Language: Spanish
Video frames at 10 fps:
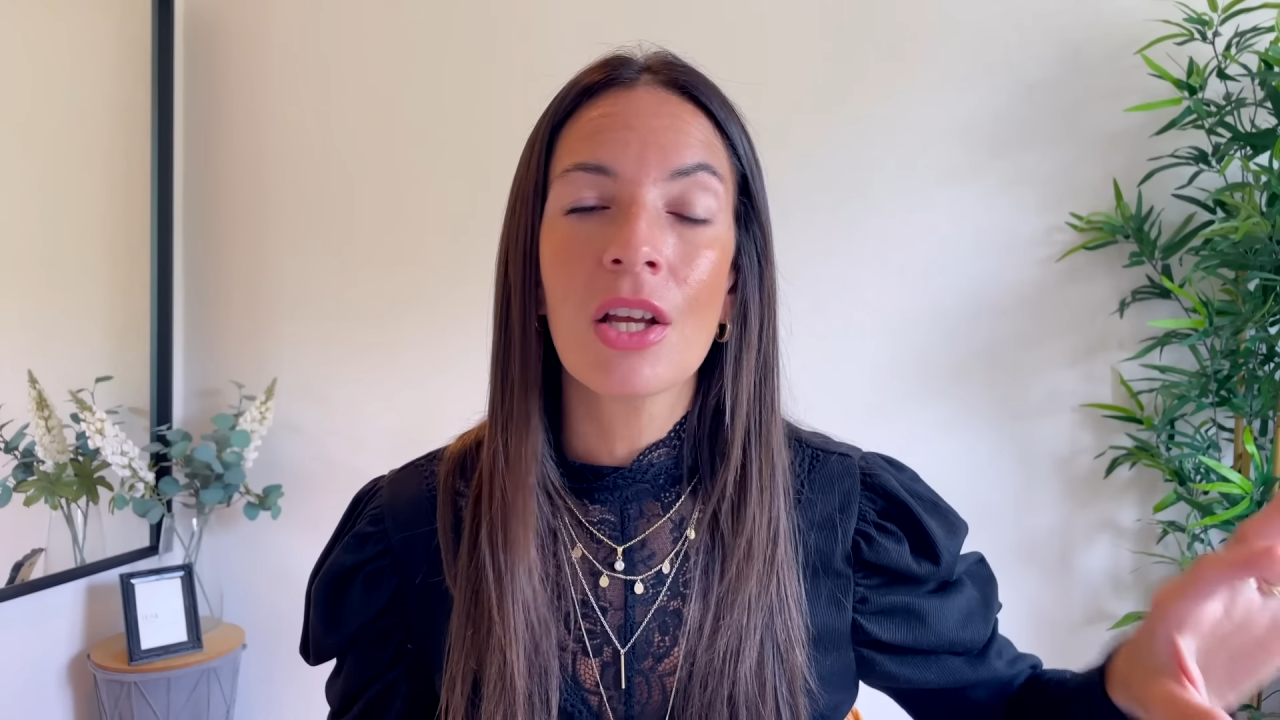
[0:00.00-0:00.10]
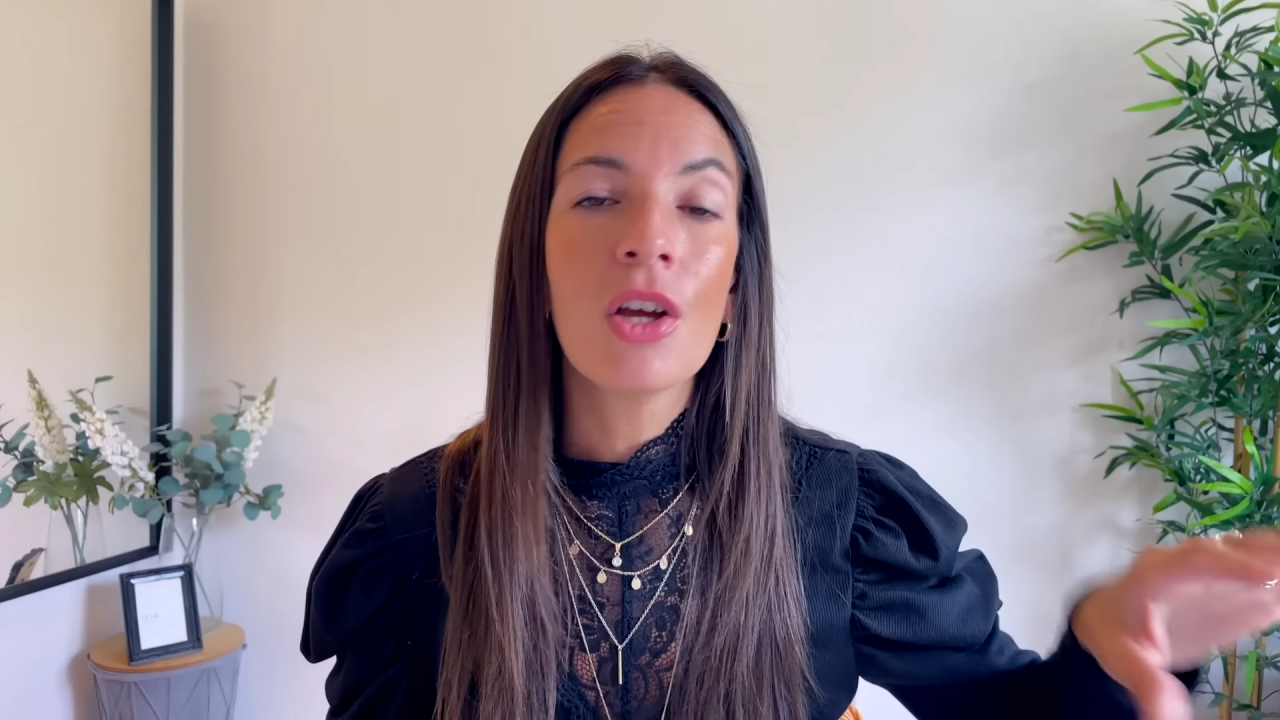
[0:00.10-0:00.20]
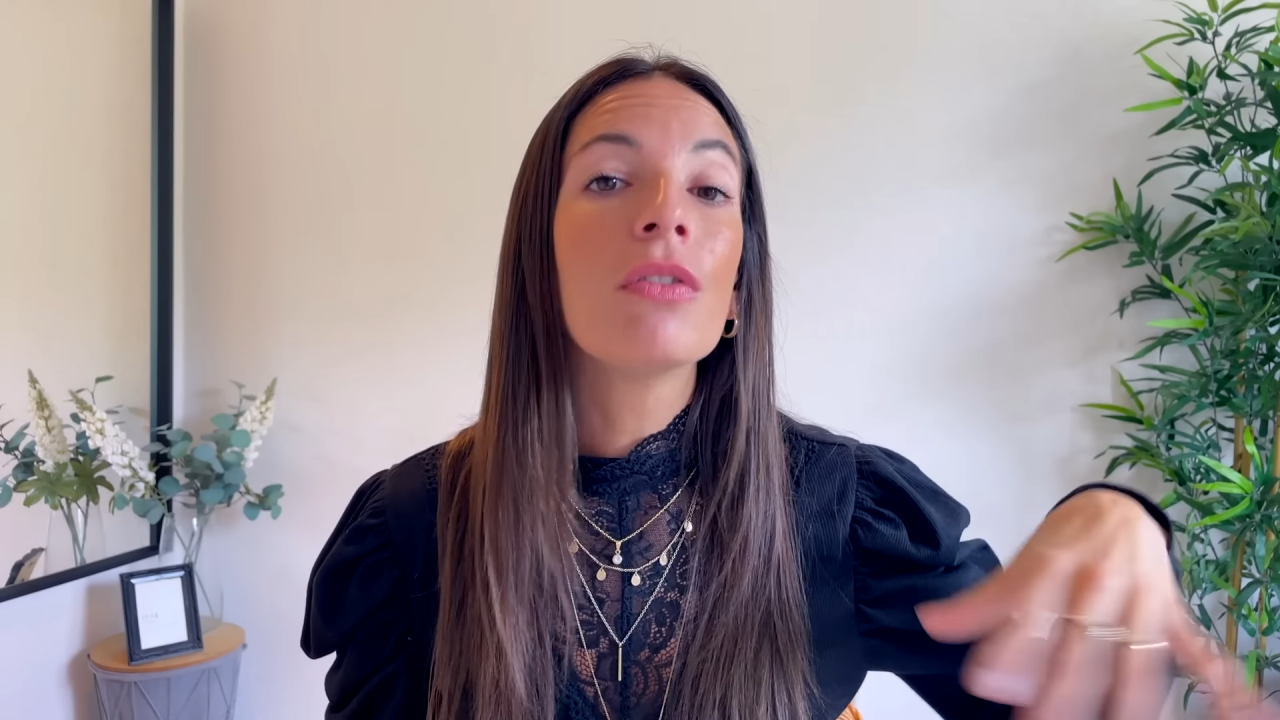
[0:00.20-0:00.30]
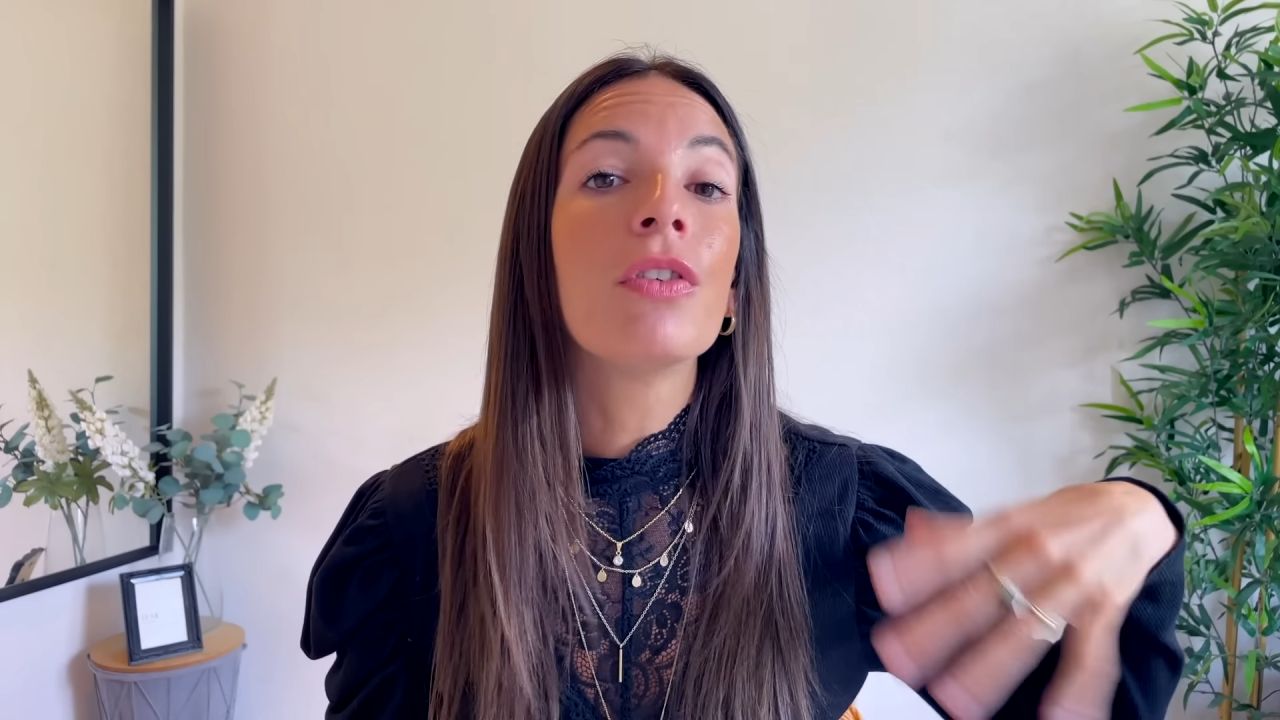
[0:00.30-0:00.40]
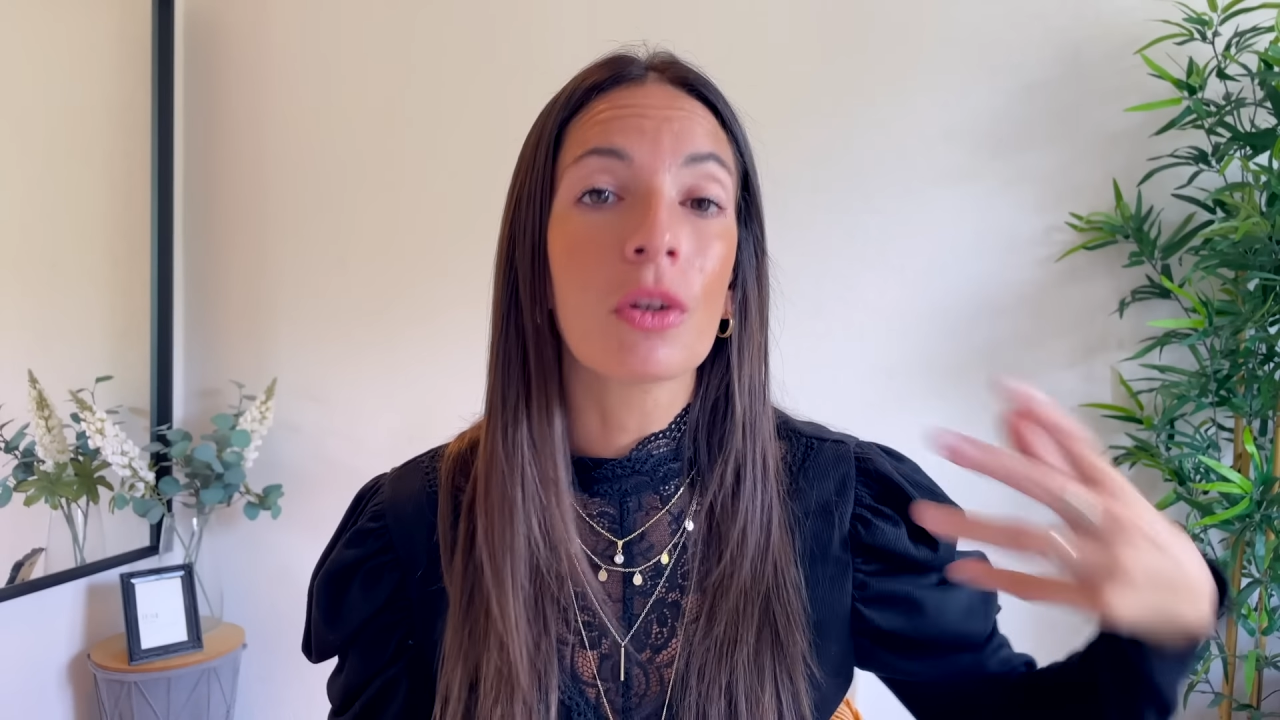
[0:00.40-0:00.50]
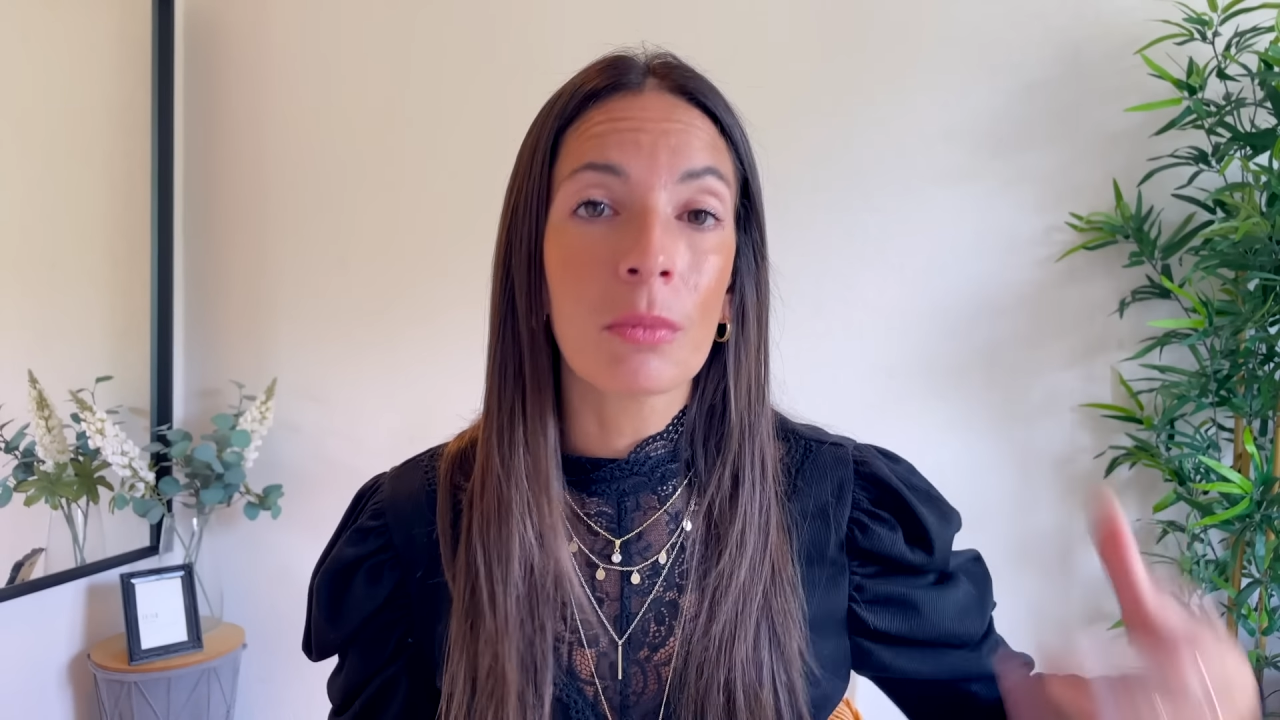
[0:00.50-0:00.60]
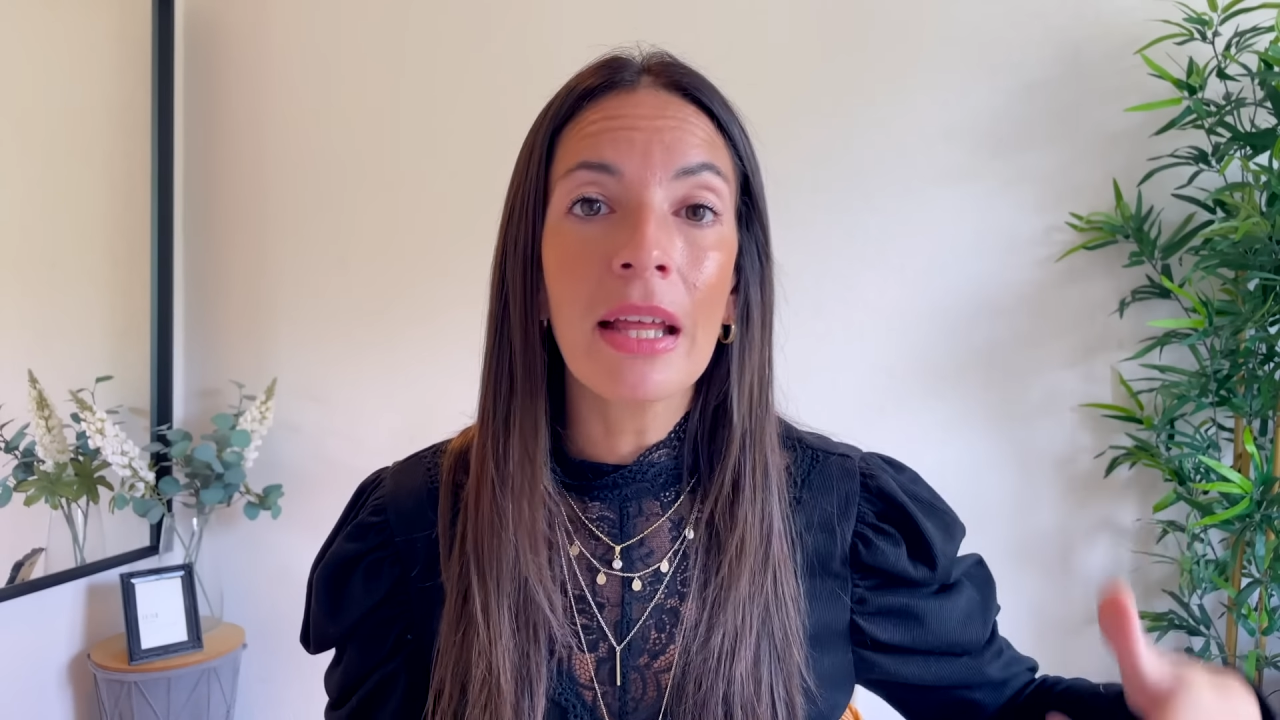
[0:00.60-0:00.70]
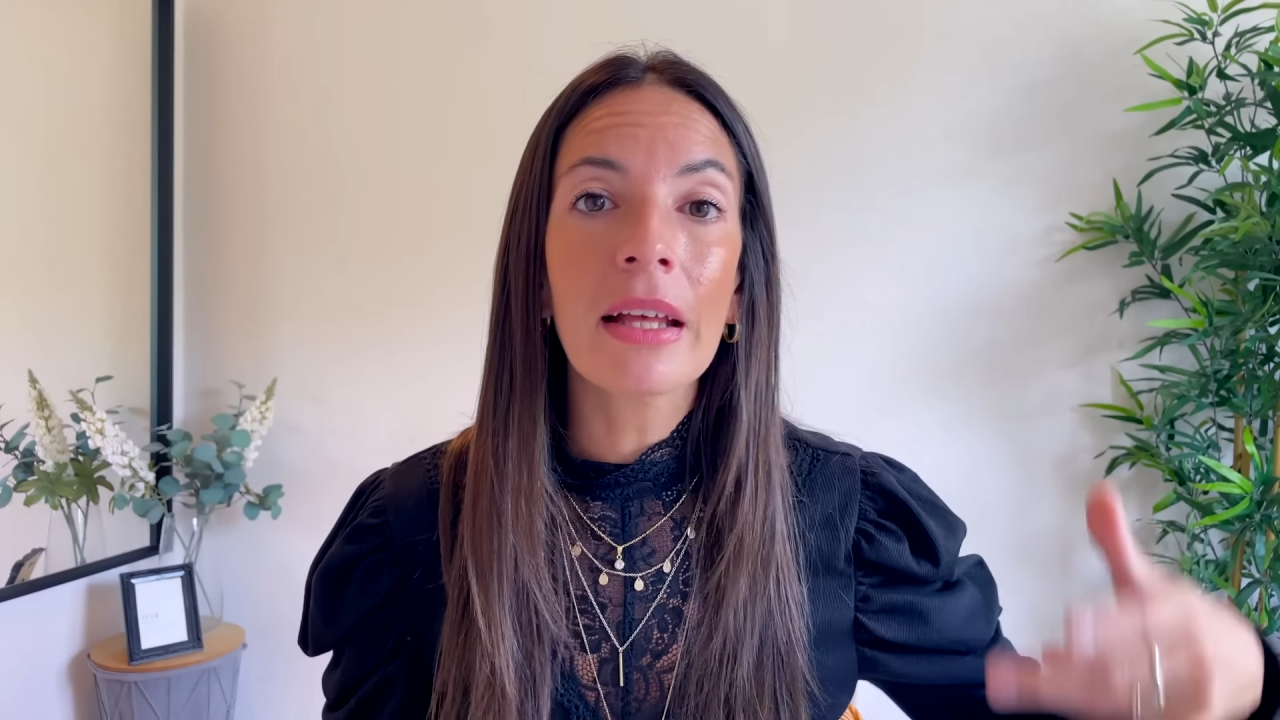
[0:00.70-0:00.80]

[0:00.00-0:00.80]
formadas,